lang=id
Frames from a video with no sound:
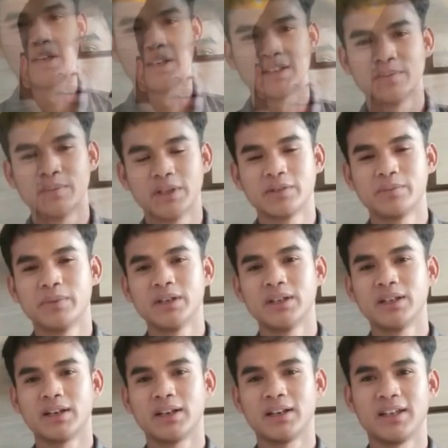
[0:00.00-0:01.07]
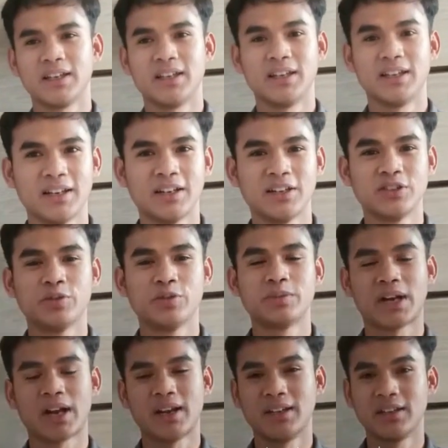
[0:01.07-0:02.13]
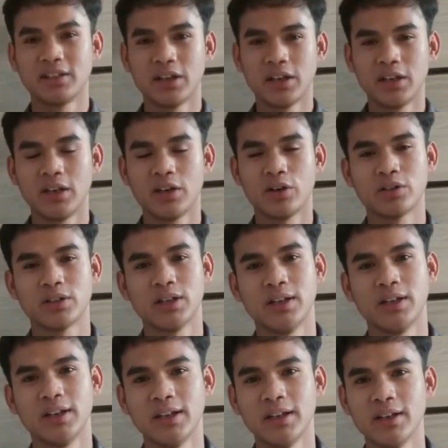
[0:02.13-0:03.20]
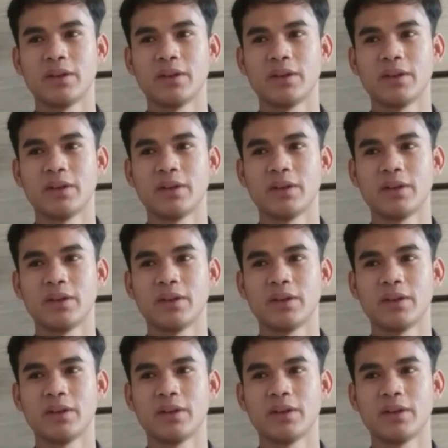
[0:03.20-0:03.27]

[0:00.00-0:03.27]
Teman-teman yang ingin job training di hotel ini